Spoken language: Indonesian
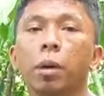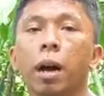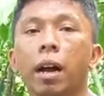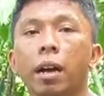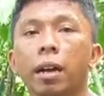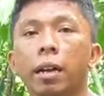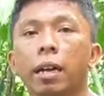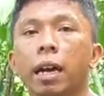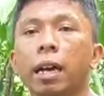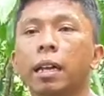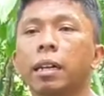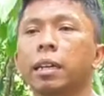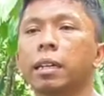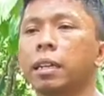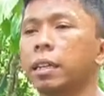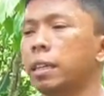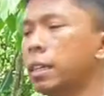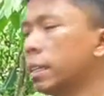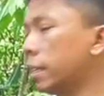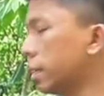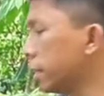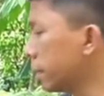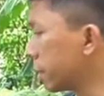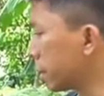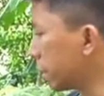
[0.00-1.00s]
bahkan
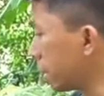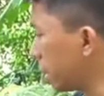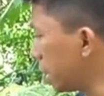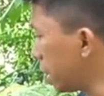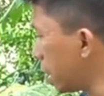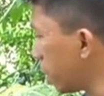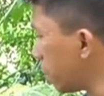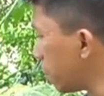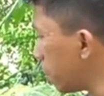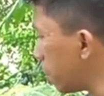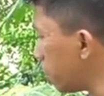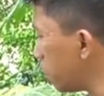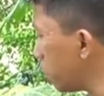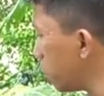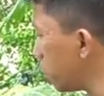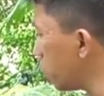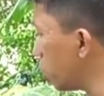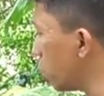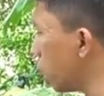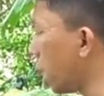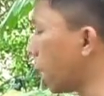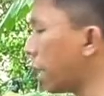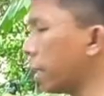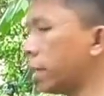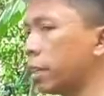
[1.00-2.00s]
setiap
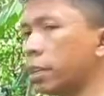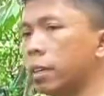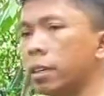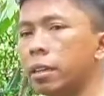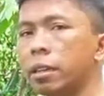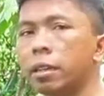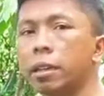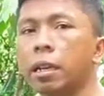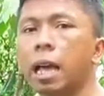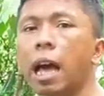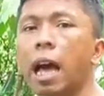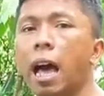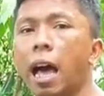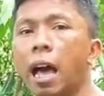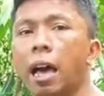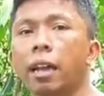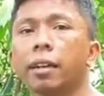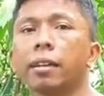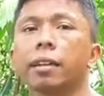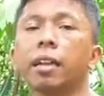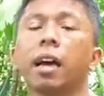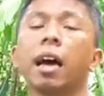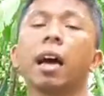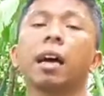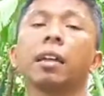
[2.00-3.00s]
bulan
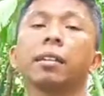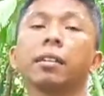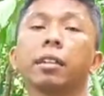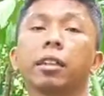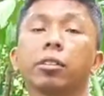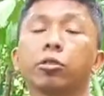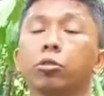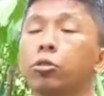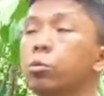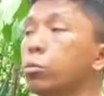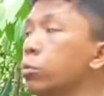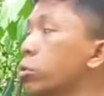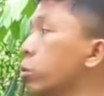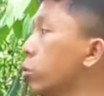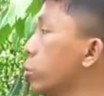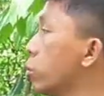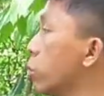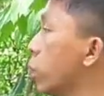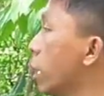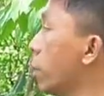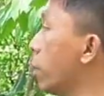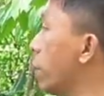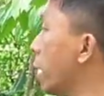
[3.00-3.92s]
ada aja tumbuh bunga